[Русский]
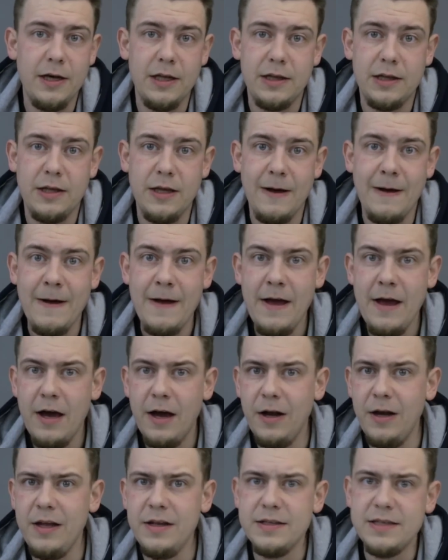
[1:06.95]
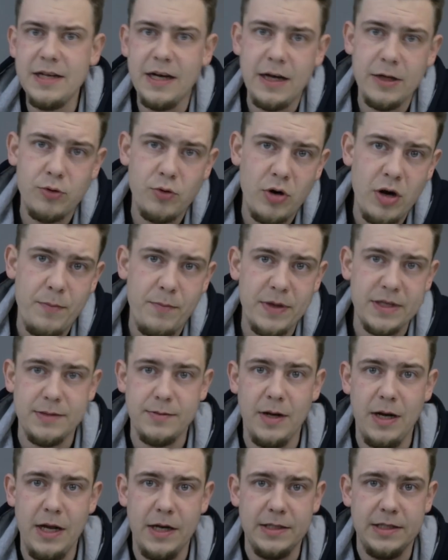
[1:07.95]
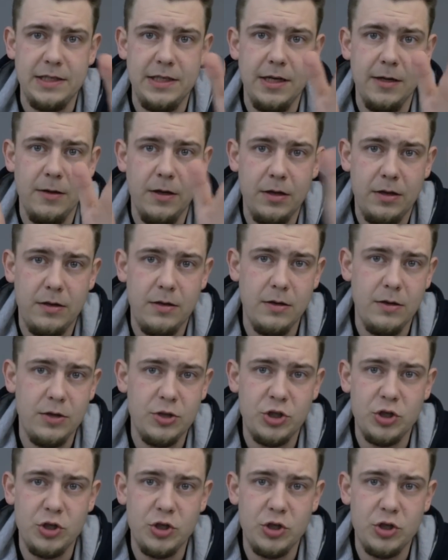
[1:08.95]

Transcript: это линзы, которые позволяют сделать э,